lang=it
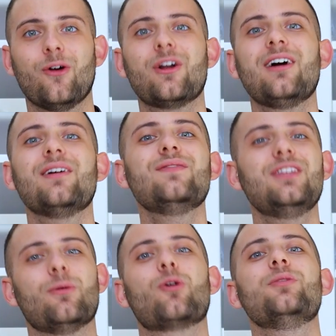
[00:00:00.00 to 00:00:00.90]
Ora
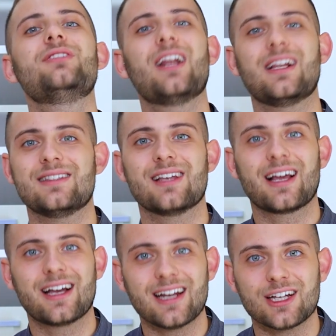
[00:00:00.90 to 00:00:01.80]
vediamo come si realizza
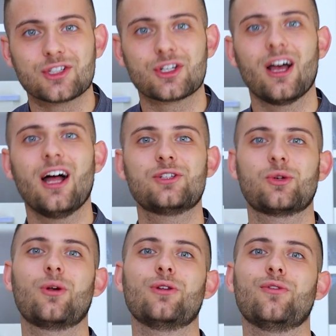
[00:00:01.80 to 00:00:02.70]
la ganache al
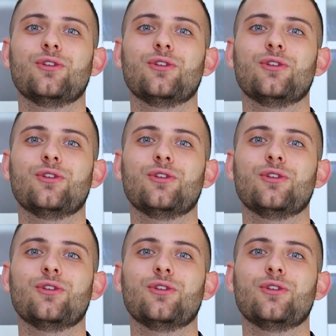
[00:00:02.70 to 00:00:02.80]
cioccolato